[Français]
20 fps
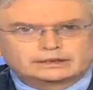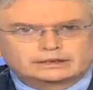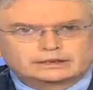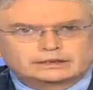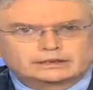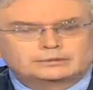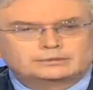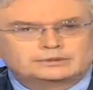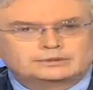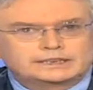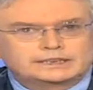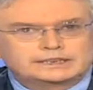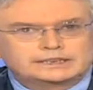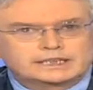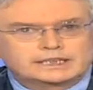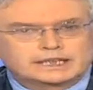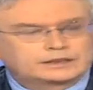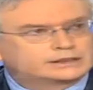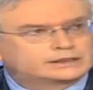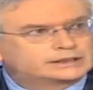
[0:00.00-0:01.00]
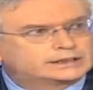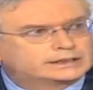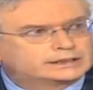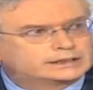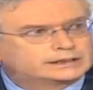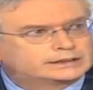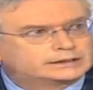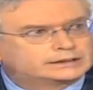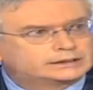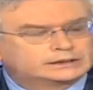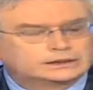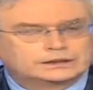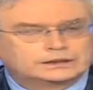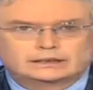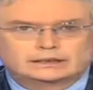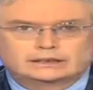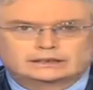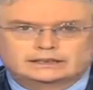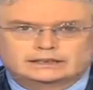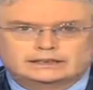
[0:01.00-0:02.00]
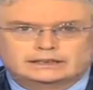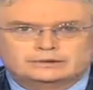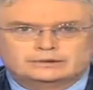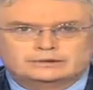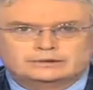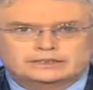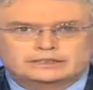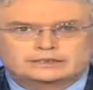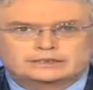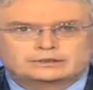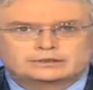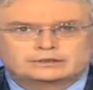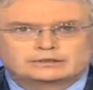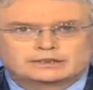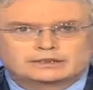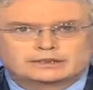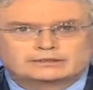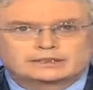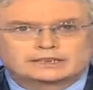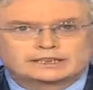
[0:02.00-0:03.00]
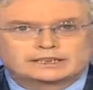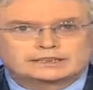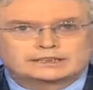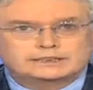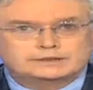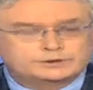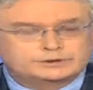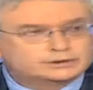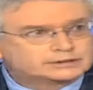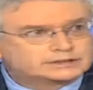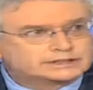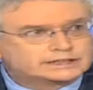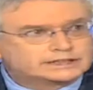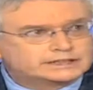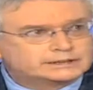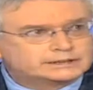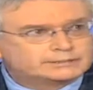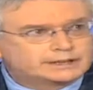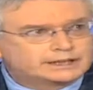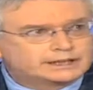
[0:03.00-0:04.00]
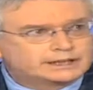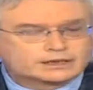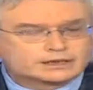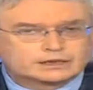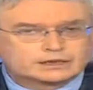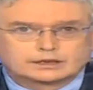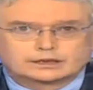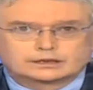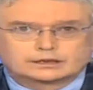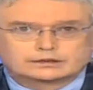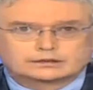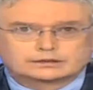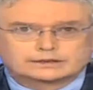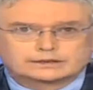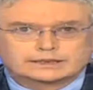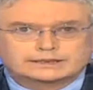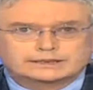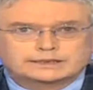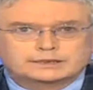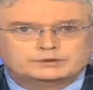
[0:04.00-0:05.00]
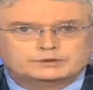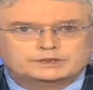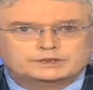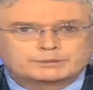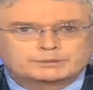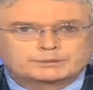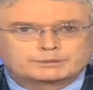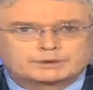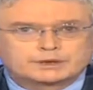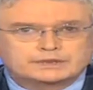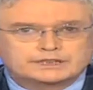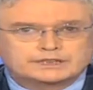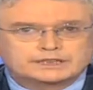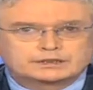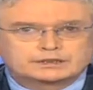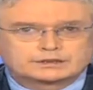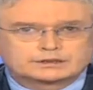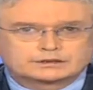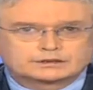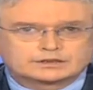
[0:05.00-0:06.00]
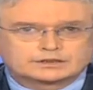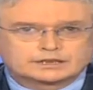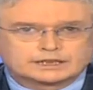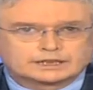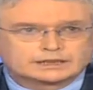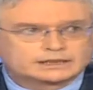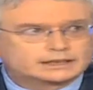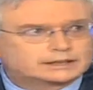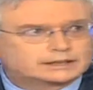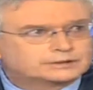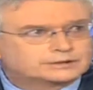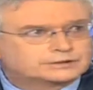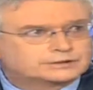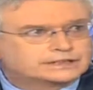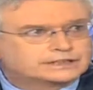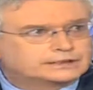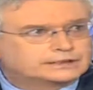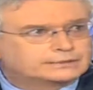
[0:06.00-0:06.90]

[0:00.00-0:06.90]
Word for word: Comme l'a dit Charles Anderlin, il y a eu une discussion avant la diffusion de ces images. Euh, dès le début de l'après-midi, lorsque Charles a reçu ces